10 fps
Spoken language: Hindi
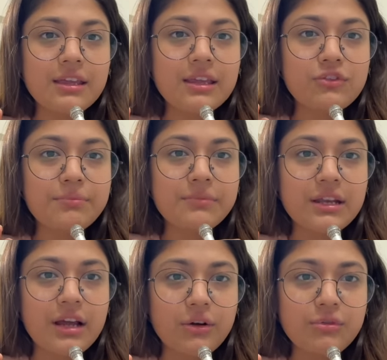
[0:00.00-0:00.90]
ये जो अपने
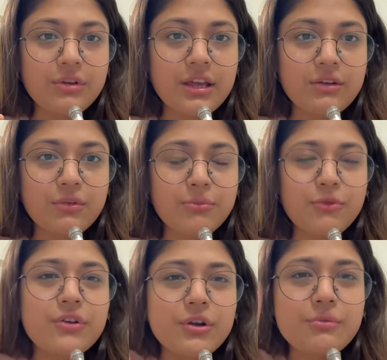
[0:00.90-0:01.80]
नाखून है इनको
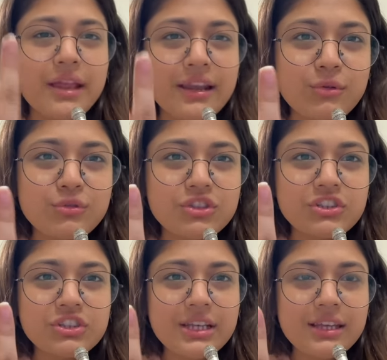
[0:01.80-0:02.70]
रिमूव कर लूँ मैंने
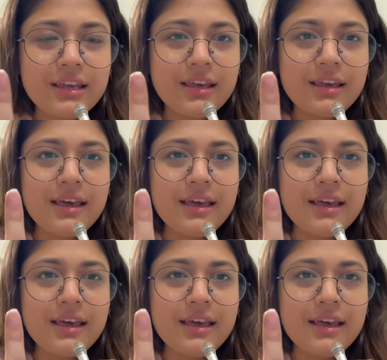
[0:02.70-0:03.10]
कोशिश की कि